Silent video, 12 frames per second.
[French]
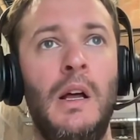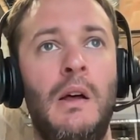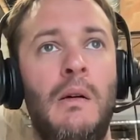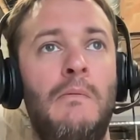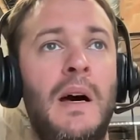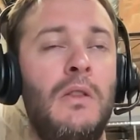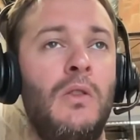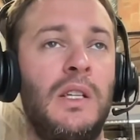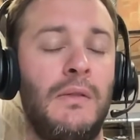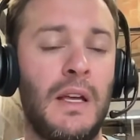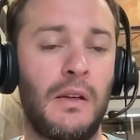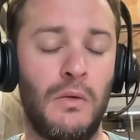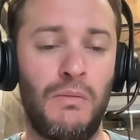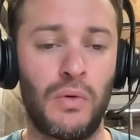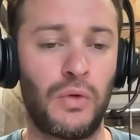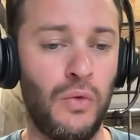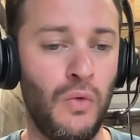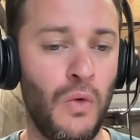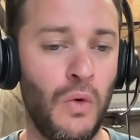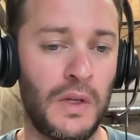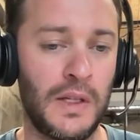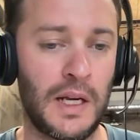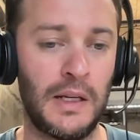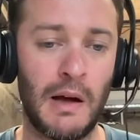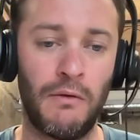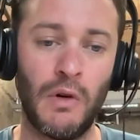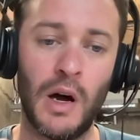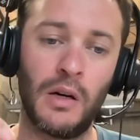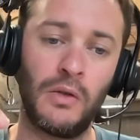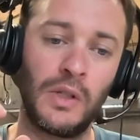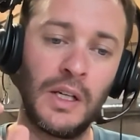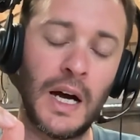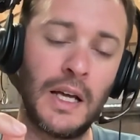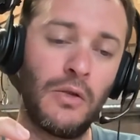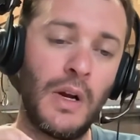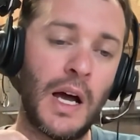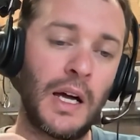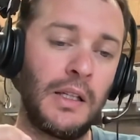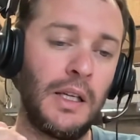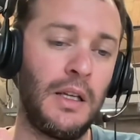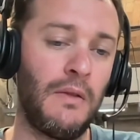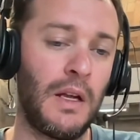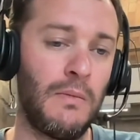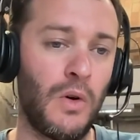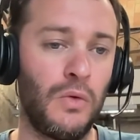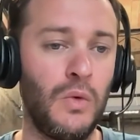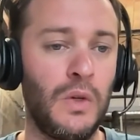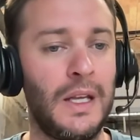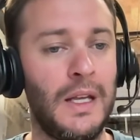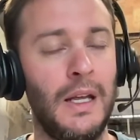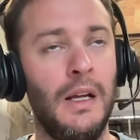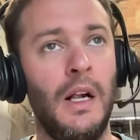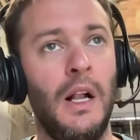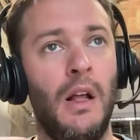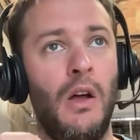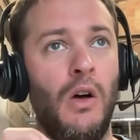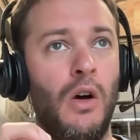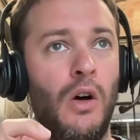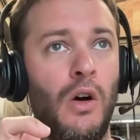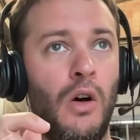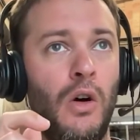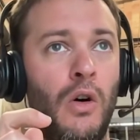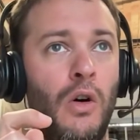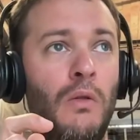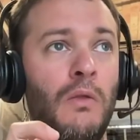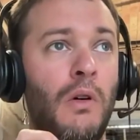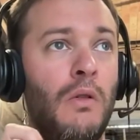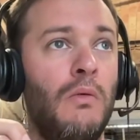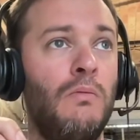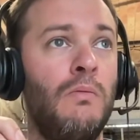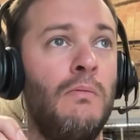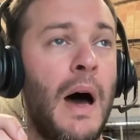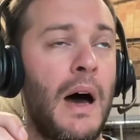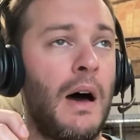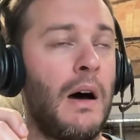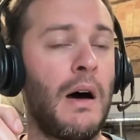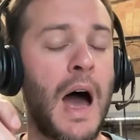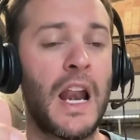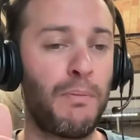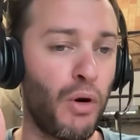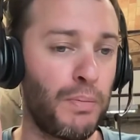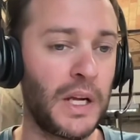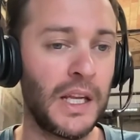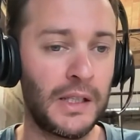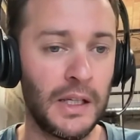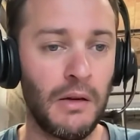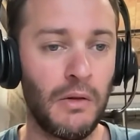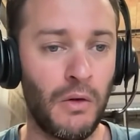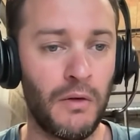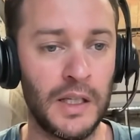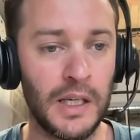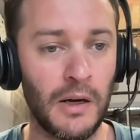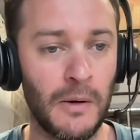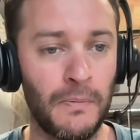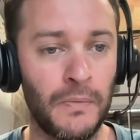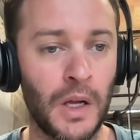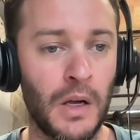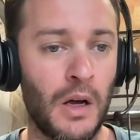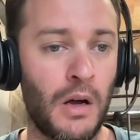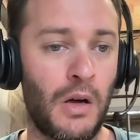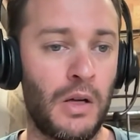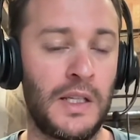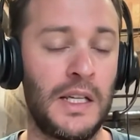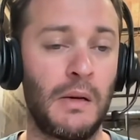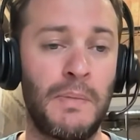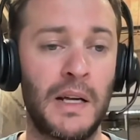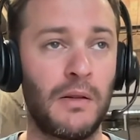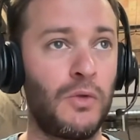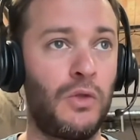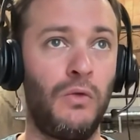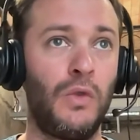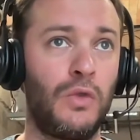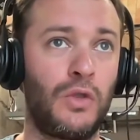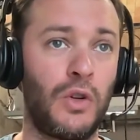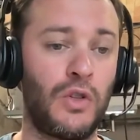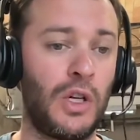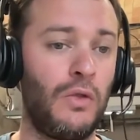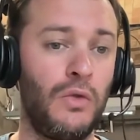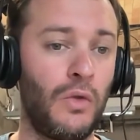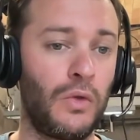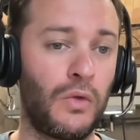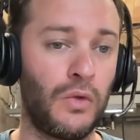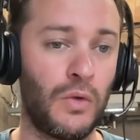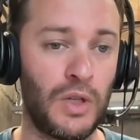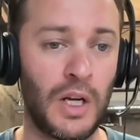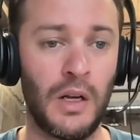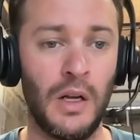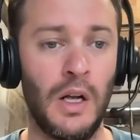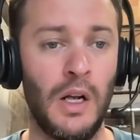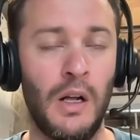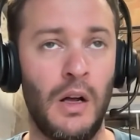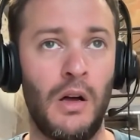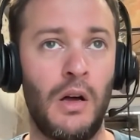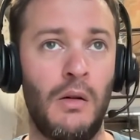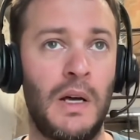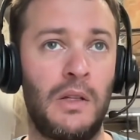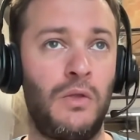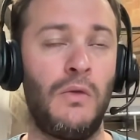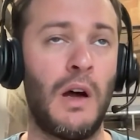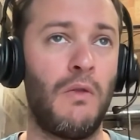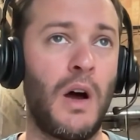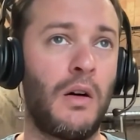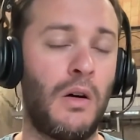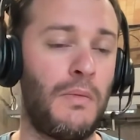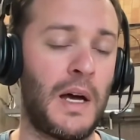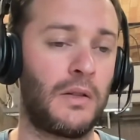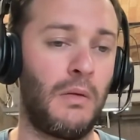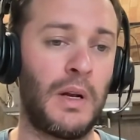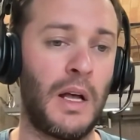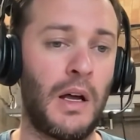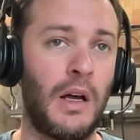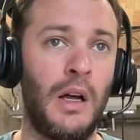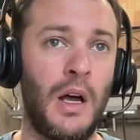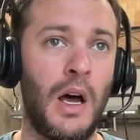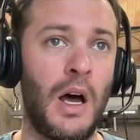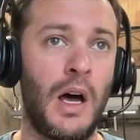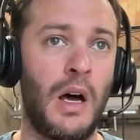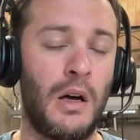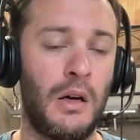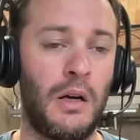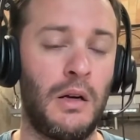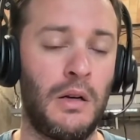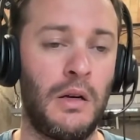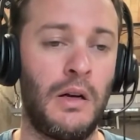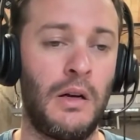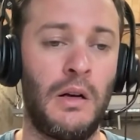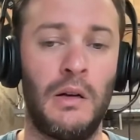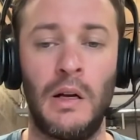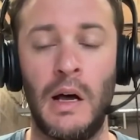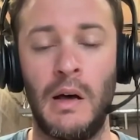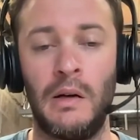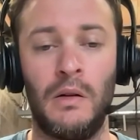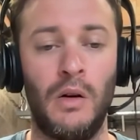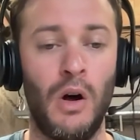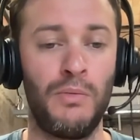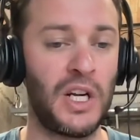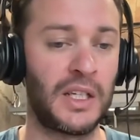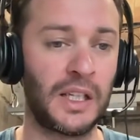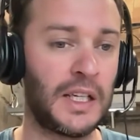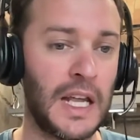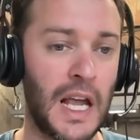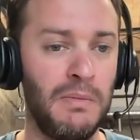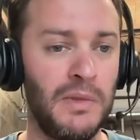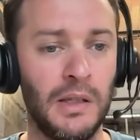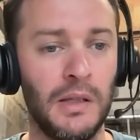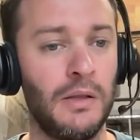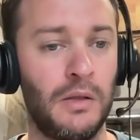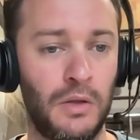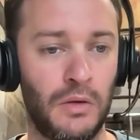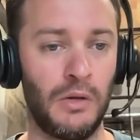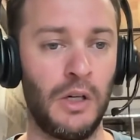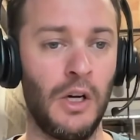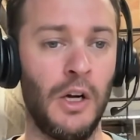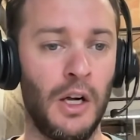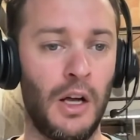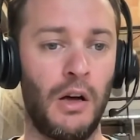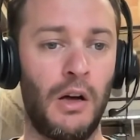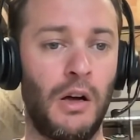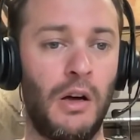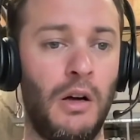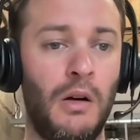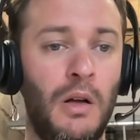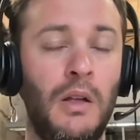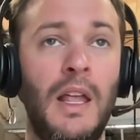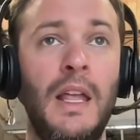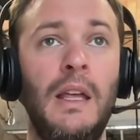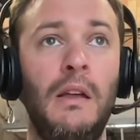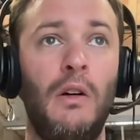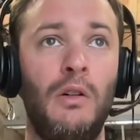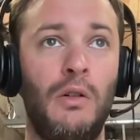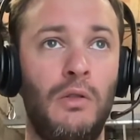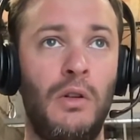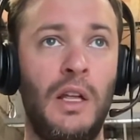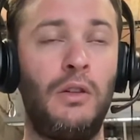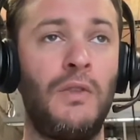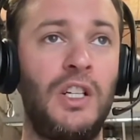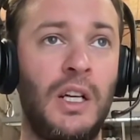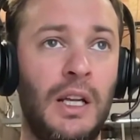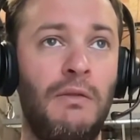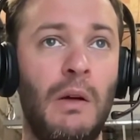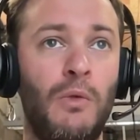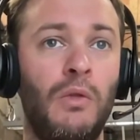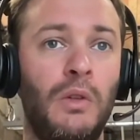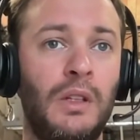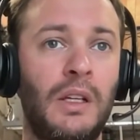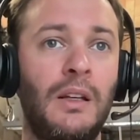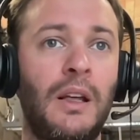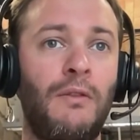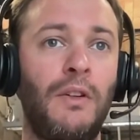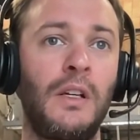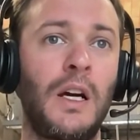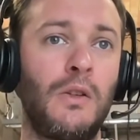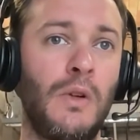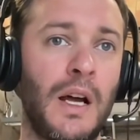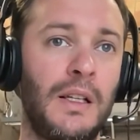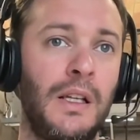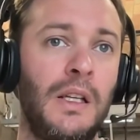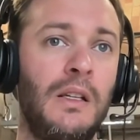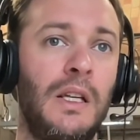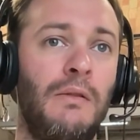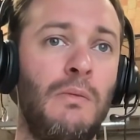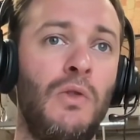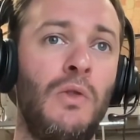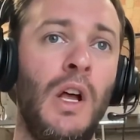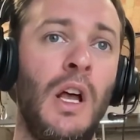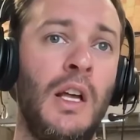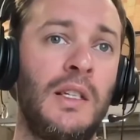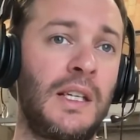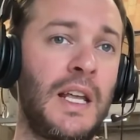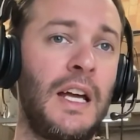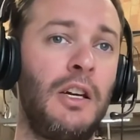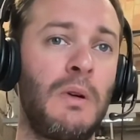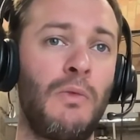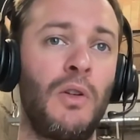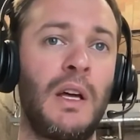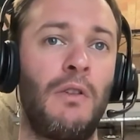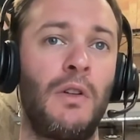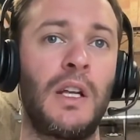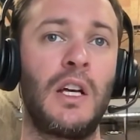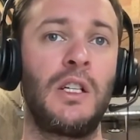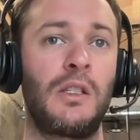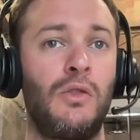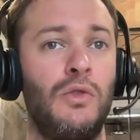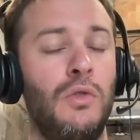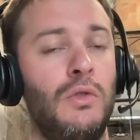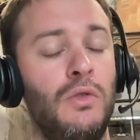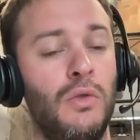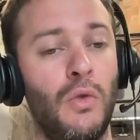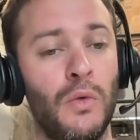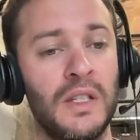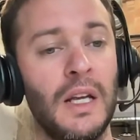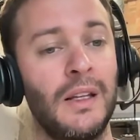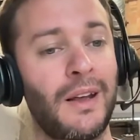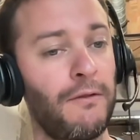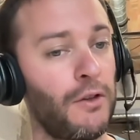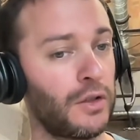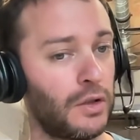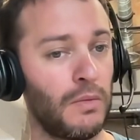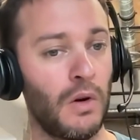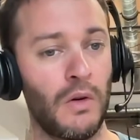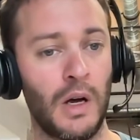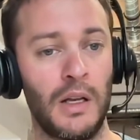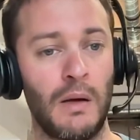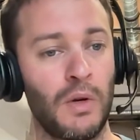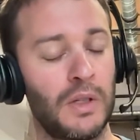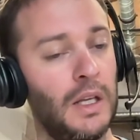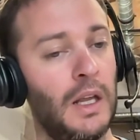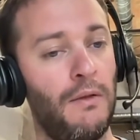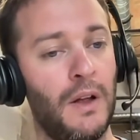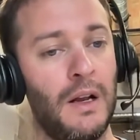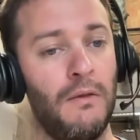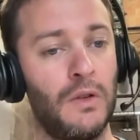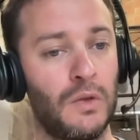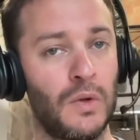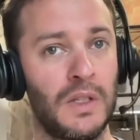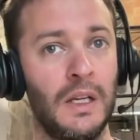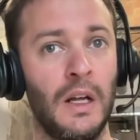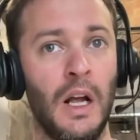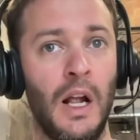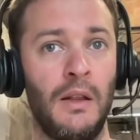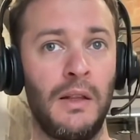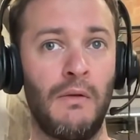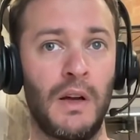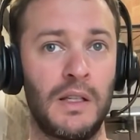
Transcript: Maintenant, c'est vrai que pour tout, on essaye d'avoir une granularité d'événements, nous, qui est bah, à la propriété, on va dire. C'est-à-dire, ah par exemple, tu veux changer le nom de ton objet, euh, bah, tu vas avoir euh, par exemple un, un, object renamed. Tu vois. Mhm. Euh, et, tu vas gérer vraiment une très très fine granularité de tes événements, ce qui a énormément d'avantages et ce que je, conseille très fortement à n'importe qui qui fait de l'event sourcing d'avoir ce